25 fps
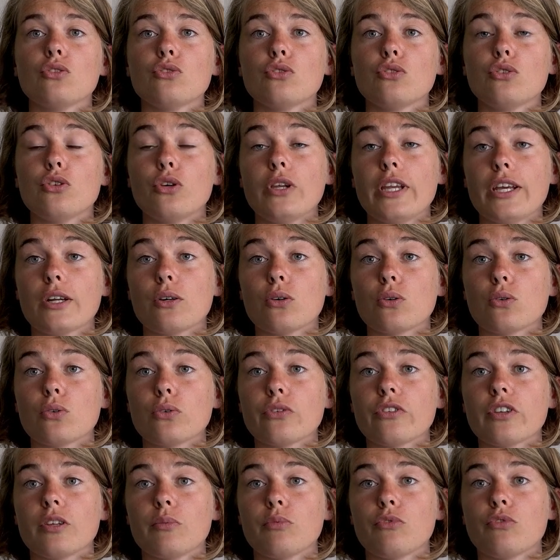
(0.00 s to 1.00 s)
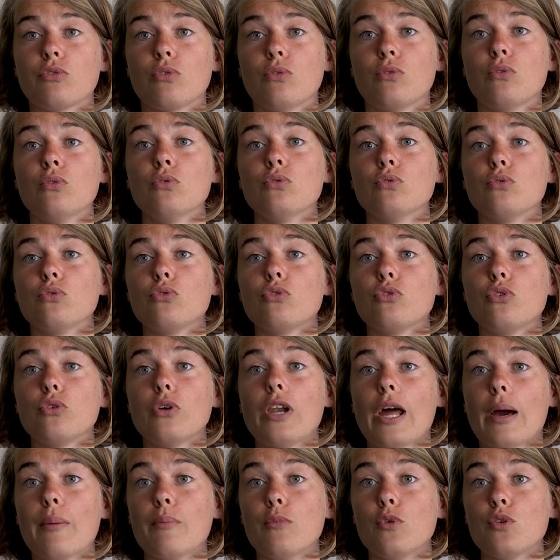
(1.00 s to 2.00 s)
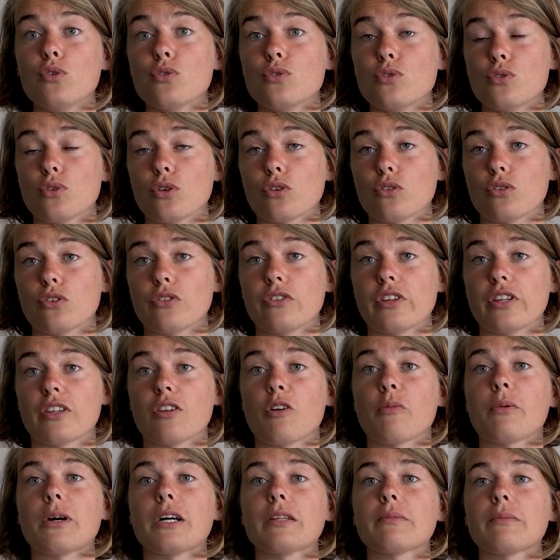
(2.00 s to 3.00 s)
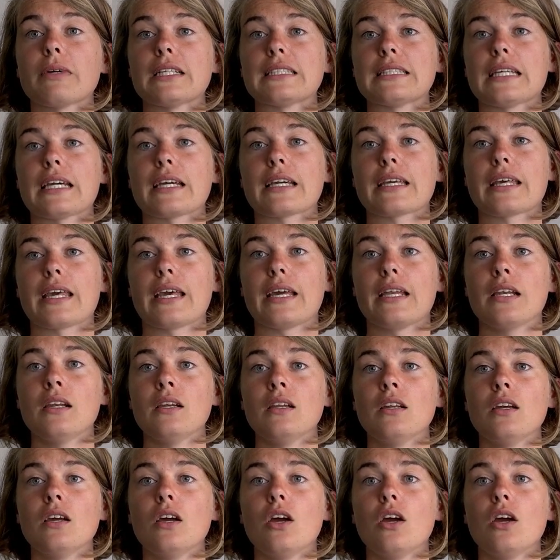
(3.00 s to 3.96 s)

de l'éco-conception, de la mesure de cette empreinte matérielle